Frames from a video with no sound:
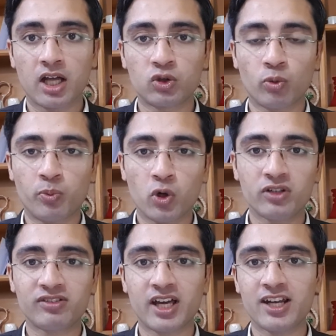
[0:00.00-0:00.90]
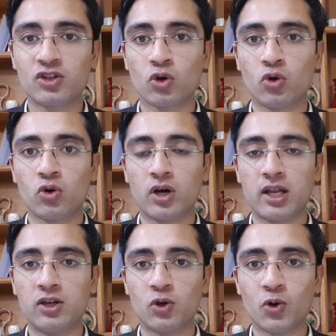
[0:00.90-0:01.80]
तो बहुत सारे जो
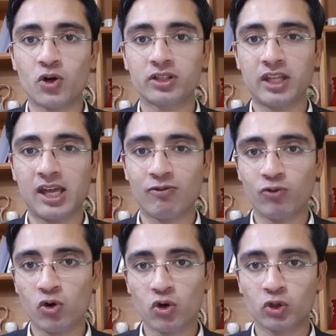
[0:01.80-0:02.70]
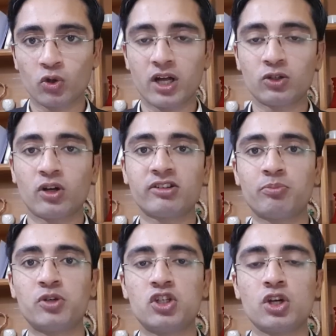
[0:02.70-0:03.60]
लोग थे वो थोड़ा थोड़ा सा
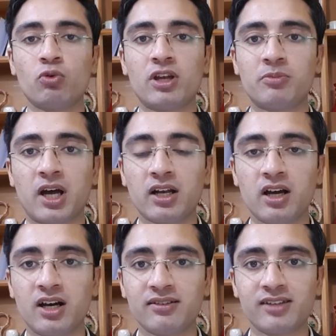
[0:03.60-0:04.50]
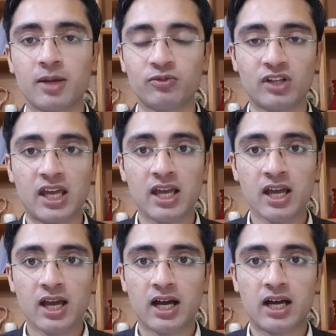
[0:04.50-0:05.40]
पीछे हुए इमरान खान साहब से
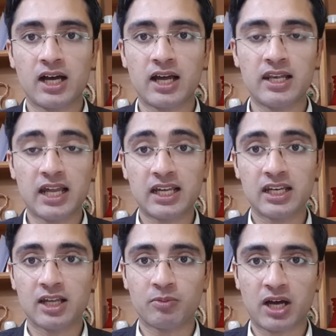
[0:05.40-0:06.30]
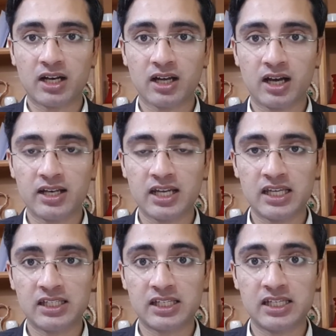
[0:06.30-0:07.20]
आ, लेकिन इमरान खान ने
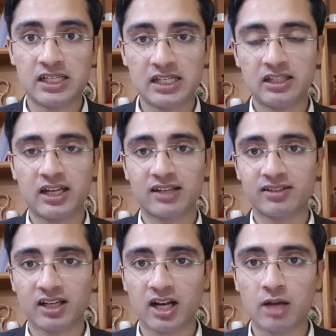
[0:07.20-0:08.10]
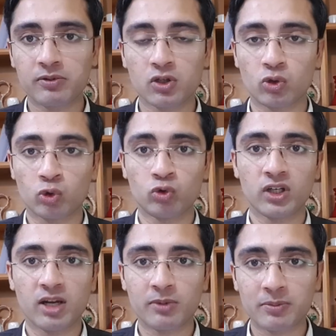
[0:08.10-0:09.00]
इनकी ईद कैसे ख़राब की और
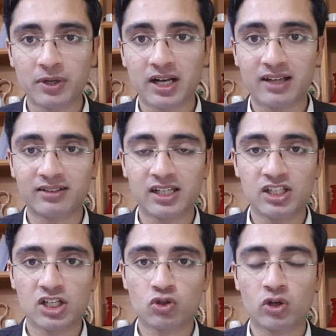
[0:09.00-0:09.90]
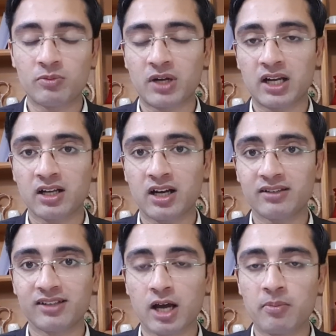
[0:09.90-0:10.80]
दूसरे नंबर पर नाजरीन ये जो इमरान खान
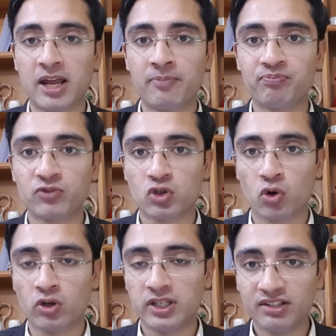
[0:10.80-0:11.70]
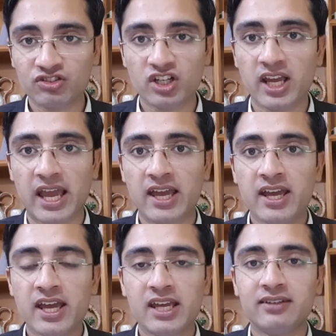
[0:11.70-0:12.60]
साहब ने जो लिस्टें हैं
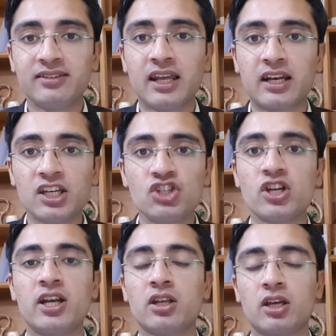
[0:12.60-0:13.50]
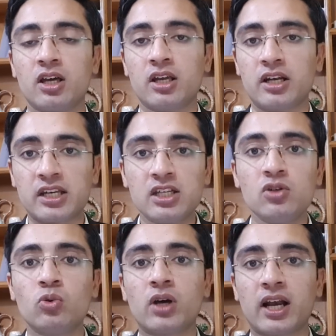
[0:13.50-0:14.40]
इसे रीशेड
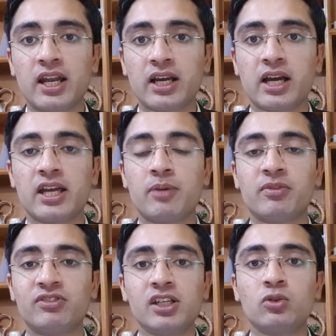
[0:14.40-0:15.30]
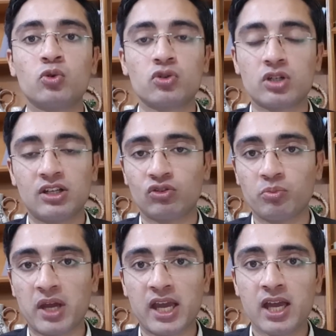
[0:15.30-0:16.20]
रीन्यू करने का या मज़ीद कुछ
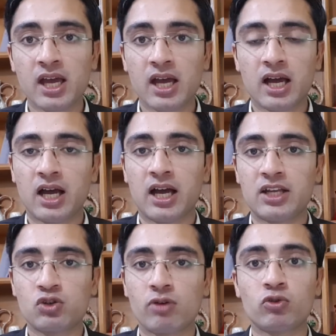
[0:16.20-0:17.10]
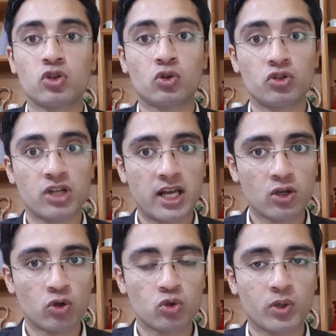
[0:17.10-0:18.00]
इसमें जो है वो जिनको जारी
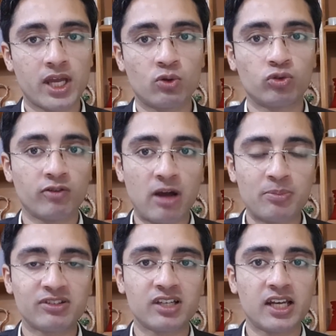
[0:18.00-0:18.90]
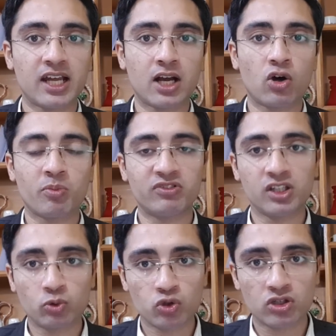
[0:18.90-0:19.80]
हो चुके हैं उनसे वापस लेने का और
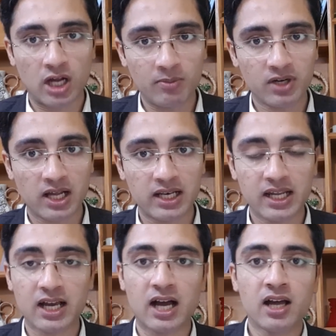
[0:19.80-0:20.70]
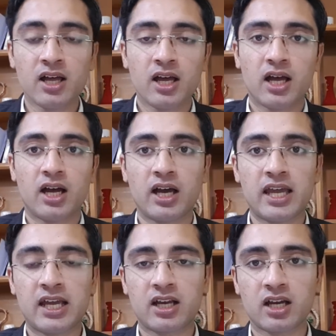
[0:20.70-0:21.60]
मज़ीद कुछ नाम डालने का
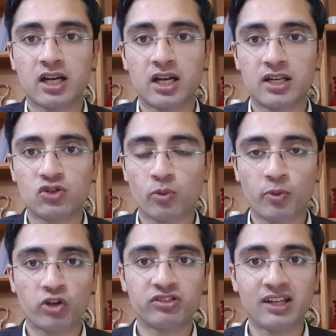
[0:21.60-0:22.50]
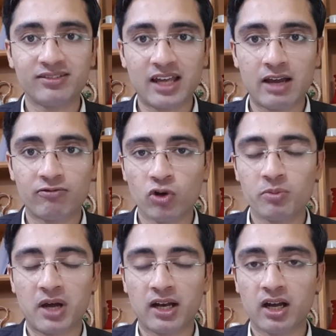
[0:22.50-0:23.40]
एक जो प्रोसेस है वो
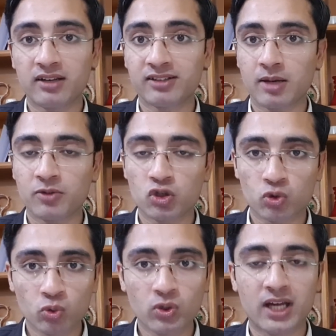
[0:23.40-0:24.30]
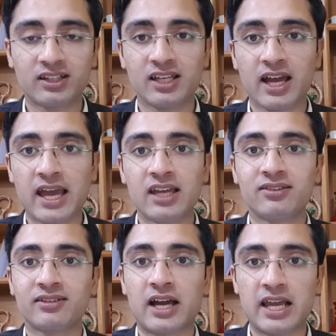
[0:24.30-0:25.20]
इमरान खान साहब ने शुरू कर दिया है
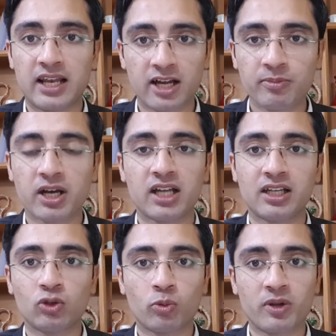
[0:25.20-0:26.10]
इसका ऐलान बाकायदा तौर